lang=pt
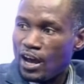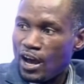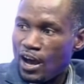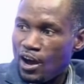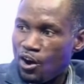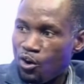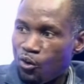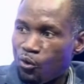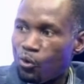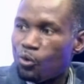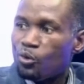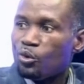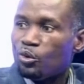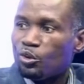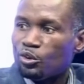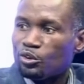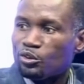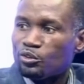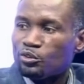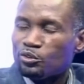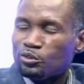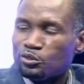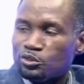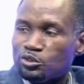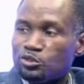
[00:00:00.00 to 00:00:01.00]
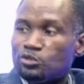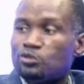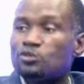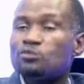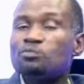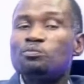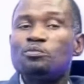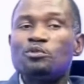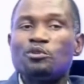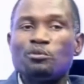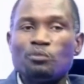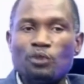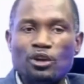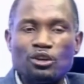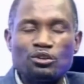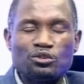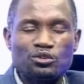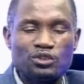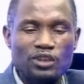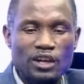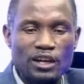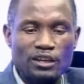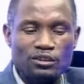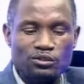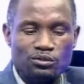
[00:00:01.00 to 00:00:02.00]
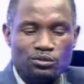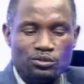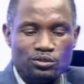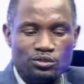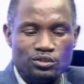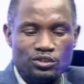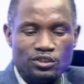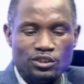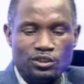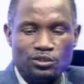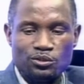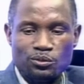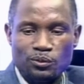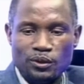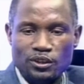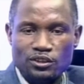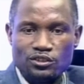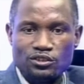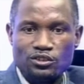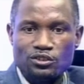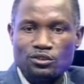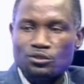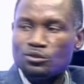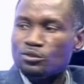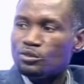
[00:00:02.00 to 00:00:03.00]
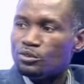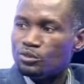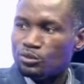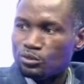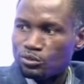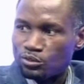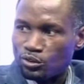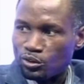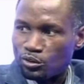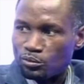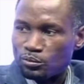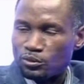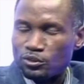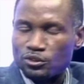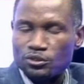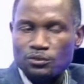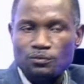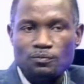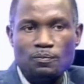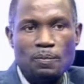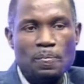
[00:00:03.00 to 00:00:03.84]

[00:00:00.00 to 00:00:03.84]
ocorrem os primeiros casos da doença nos homens.